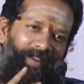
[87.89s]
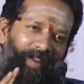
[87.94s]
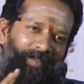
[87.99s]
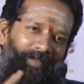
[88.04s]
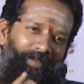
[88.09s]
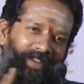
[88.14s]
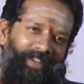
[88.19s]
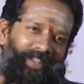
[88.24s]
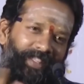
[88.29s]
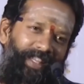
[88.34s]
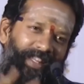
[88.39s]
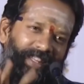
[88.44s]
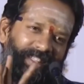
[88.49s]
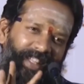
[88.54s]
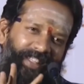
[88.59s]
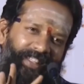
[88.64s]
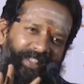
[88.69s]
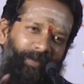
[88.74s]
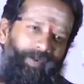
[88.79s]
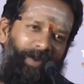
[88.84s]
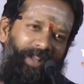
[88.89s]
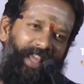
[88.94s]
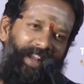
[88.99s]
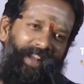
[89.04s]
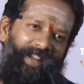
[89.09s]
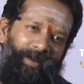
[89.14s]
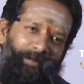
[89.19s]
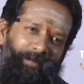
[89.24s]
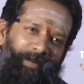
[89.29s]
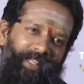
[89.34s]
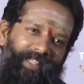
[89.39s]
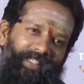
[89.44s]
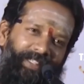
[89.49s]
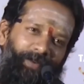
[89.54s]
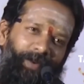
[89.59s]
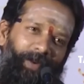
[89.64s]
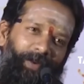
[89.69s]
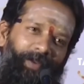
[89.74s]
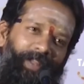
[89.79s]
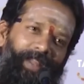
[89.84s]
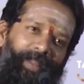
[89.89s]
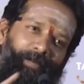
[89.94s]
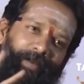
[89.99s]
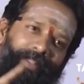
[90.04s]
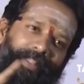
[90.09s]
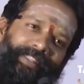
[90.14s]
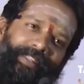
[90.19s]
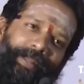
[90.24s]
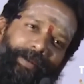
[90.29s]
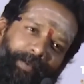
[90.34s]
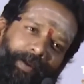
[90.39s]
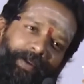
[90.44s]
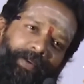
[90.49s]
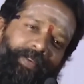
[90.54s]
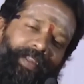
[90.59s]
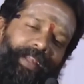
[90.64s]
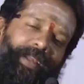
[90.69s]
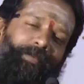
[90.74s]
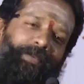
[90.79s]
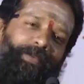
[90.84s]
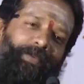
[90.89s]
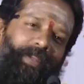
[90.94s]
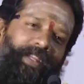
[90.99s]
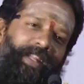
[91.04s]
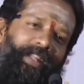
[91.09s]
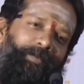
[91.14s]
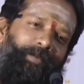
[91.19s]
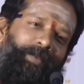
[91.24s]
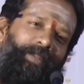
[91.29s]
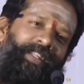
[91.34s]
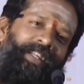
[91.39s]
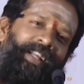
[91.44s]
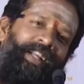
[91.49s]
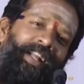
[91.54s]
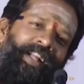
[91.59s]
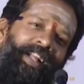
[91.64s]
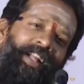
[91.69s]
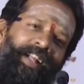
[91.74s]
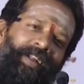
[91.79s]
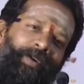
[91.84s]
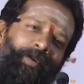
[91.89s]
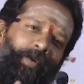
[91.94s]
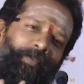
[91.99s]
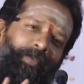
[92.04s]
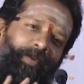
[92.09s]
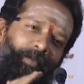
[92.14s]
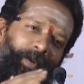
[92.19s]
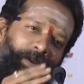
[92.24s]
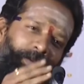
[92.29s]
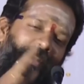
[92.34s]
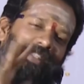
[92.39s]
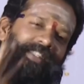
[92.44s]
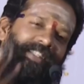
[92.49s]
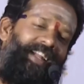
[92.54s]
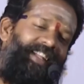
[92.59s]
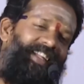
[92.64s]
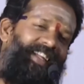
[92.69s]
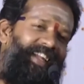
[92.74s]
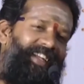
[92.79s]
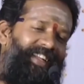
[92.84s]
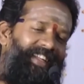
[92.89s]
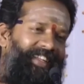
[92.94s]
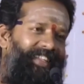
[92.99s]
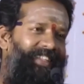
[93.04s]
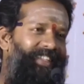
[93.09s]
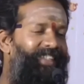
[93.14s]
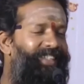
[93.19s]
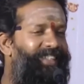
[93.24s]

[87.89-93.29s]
கான்ஃபிடண்ட்டாக சார் இதுதான் சார் உங்கள் கேரக்டர் இப்படி தான் சார் வருவீங்க இப்படி தான் சார் பண்ணுவீங்க அப்படின்னு சொல்லிட்டே இருக்கும்போது ஒரு ஃபிஃப்டின் மினிட்ஸ் கதை கேட்டார்